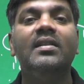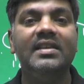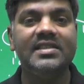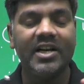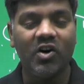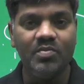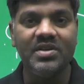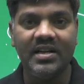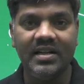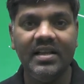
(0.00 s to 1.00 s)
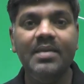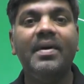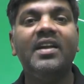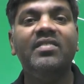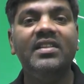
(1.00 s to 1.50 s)
తీసుకురావడం జరిగింది
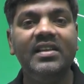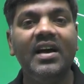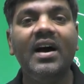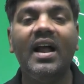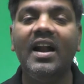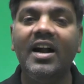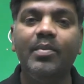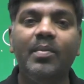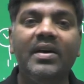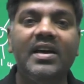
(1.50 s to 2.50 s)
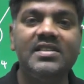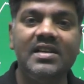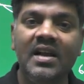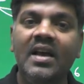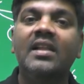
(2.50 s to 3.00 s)
మన విద్య అల్లాడి
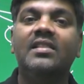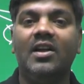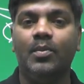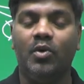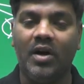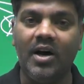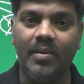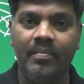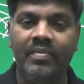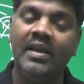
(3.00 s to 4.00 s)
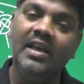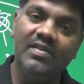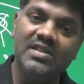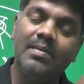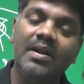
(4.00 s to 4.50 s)
పబ్లికేషన్ తరపున ఈ
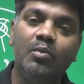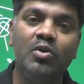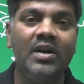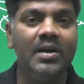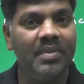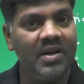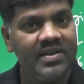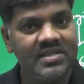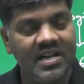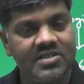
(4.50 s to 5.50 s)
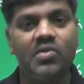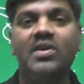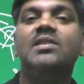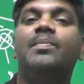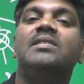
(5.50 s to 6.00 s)
విషయం నేను ముందటి ప్రీవియస్ క్లాస్లో
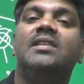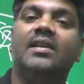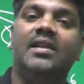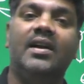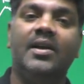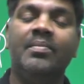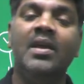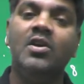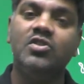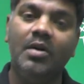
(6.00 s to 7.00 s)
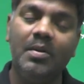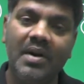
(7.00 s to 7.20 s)
కూడా చెప్పడం జరిగిందండి సో నేను